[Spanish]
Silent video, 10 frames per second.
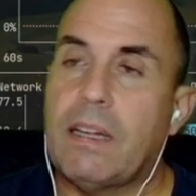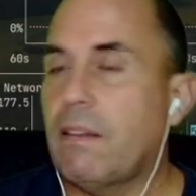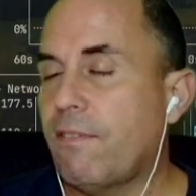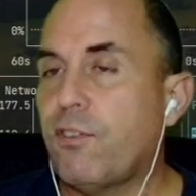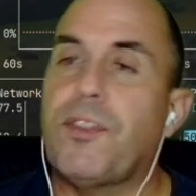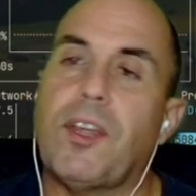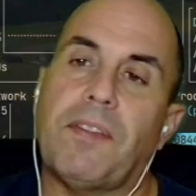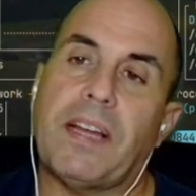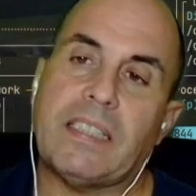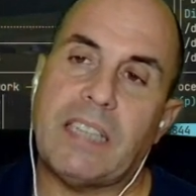en función
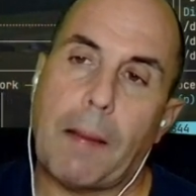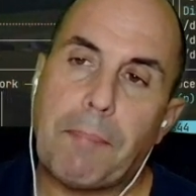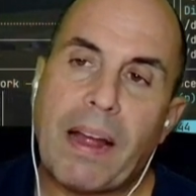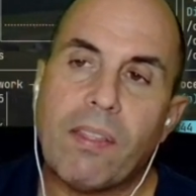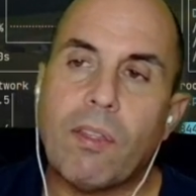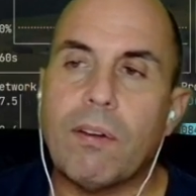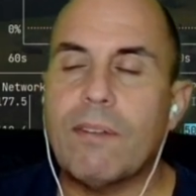de que sea Python,